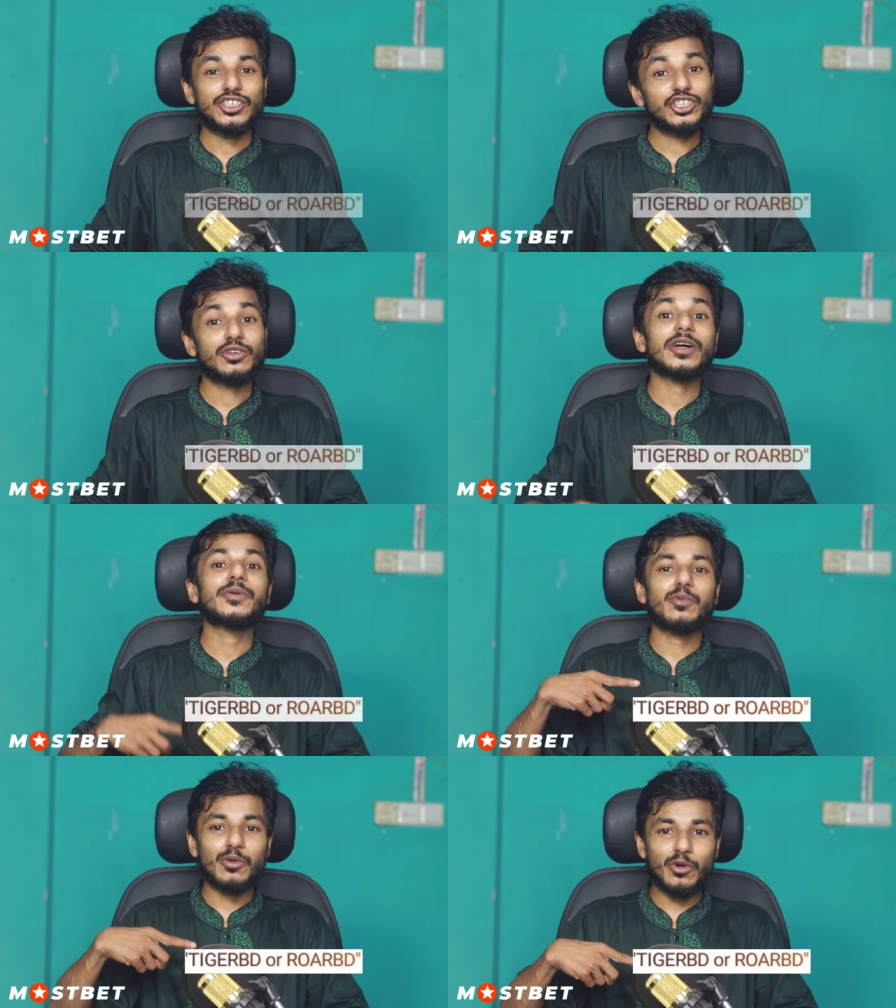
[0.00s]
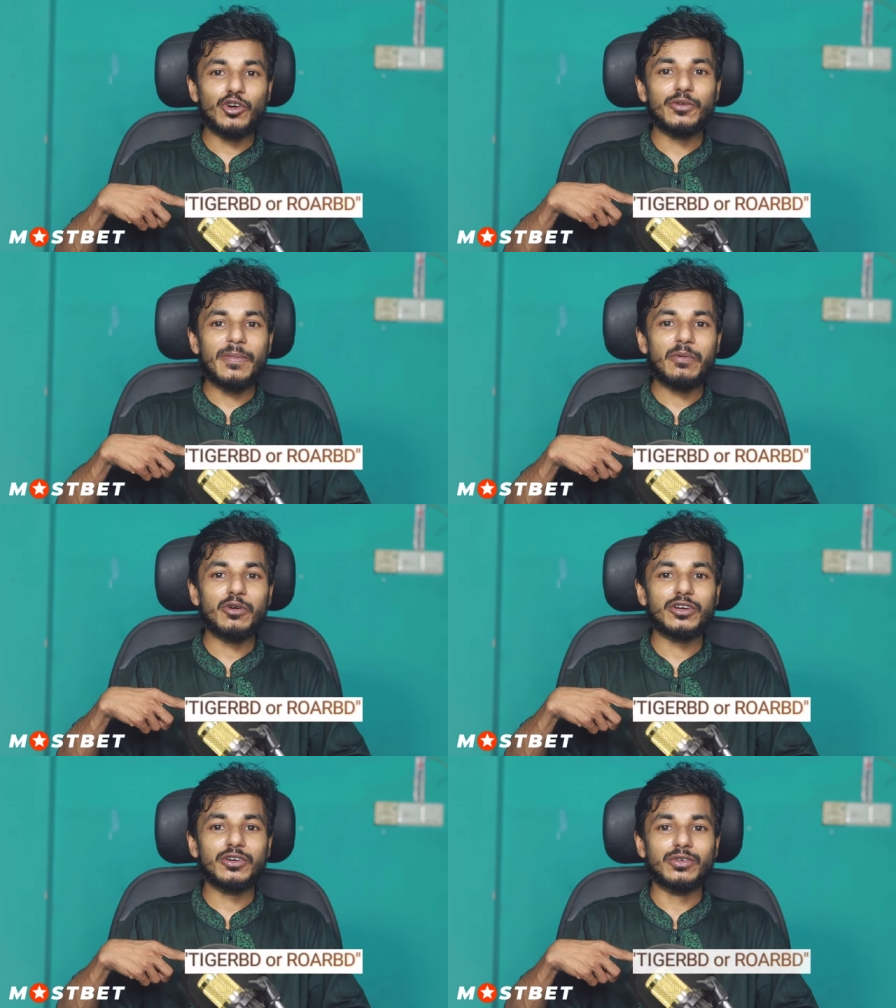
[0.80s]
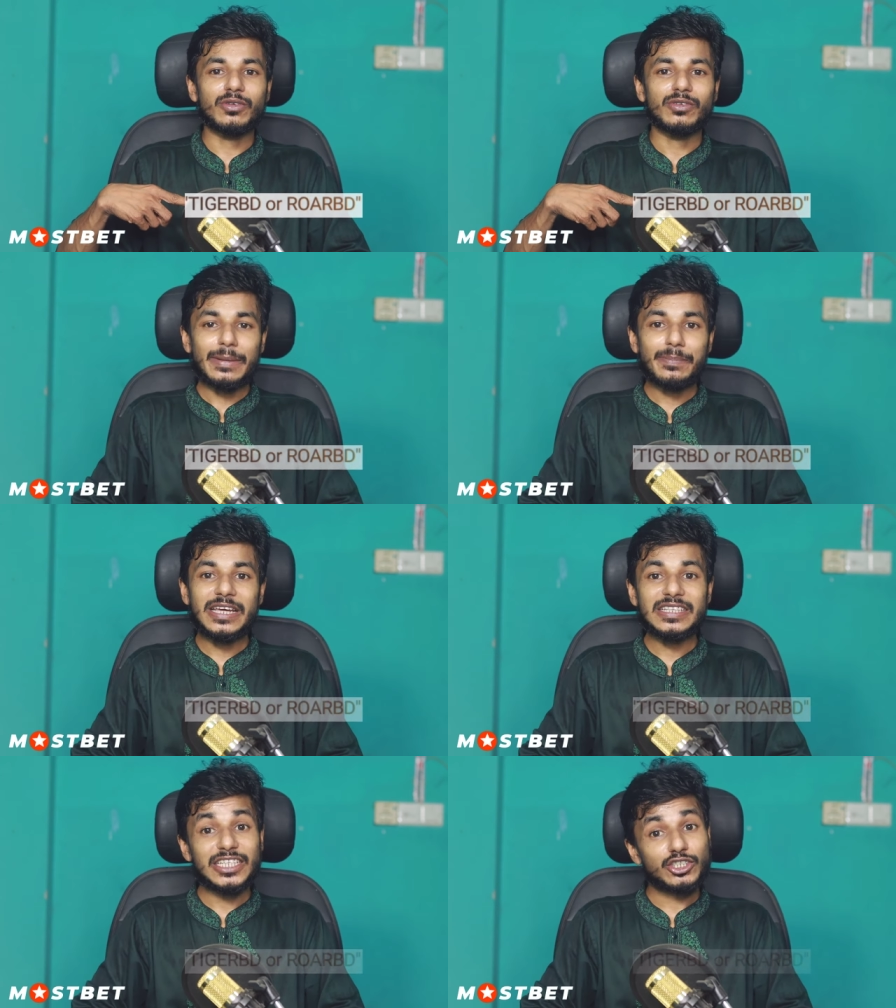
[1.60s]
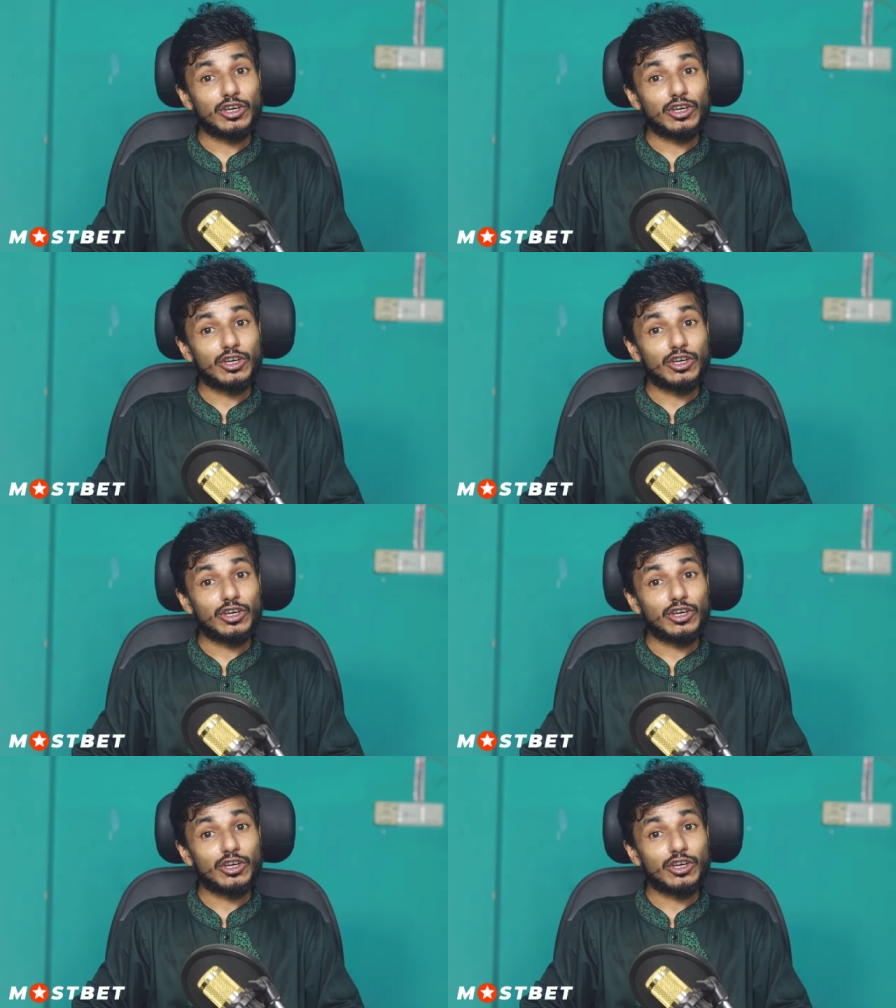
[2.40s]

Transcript: রেজিস্ট্রেশনের সময় প্রোমো কোড ব্যবহার করুন আর পেয়ে যান